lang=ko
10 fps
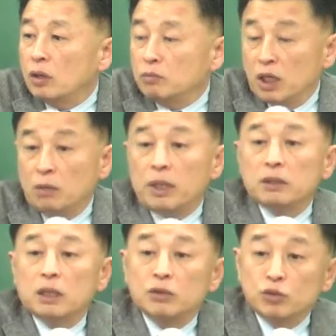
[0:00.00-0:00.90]
미래
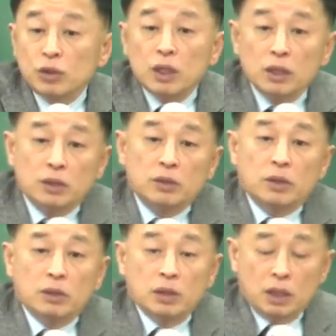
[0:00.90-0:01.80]
발생하는 수익에
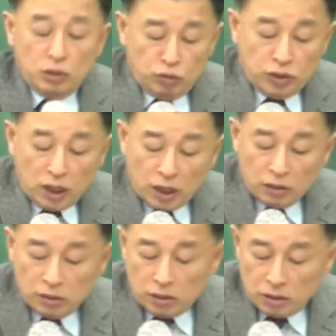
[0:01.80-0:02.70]
대해서. 그러니까 이
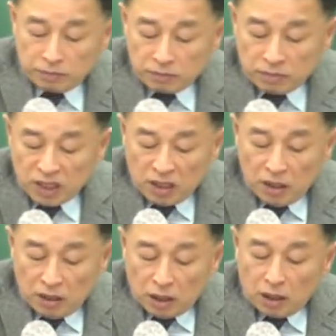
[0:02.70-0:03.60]
투자라는 것은
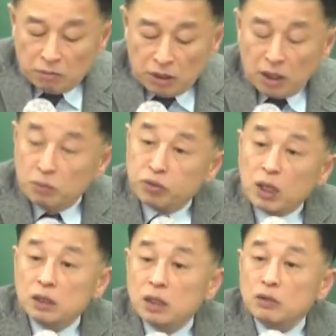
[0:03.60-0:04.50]
아, 미래 의
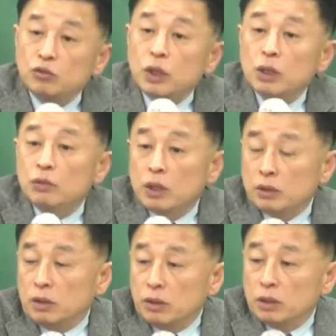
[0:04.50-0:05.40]
불확실한 수익을
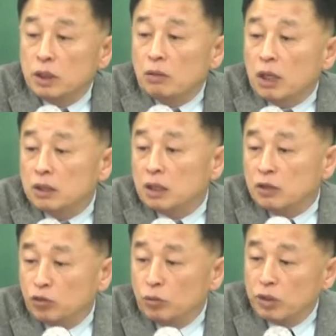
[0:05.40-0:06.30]
위해서 현재
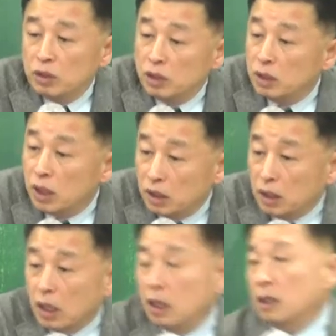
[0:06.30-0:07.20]
확실한 소비를
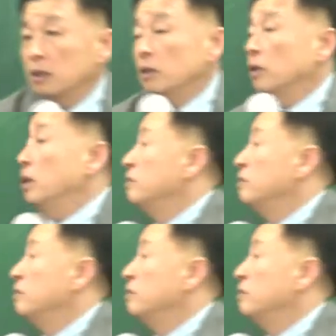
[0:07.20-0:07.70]
희생한다. 그래서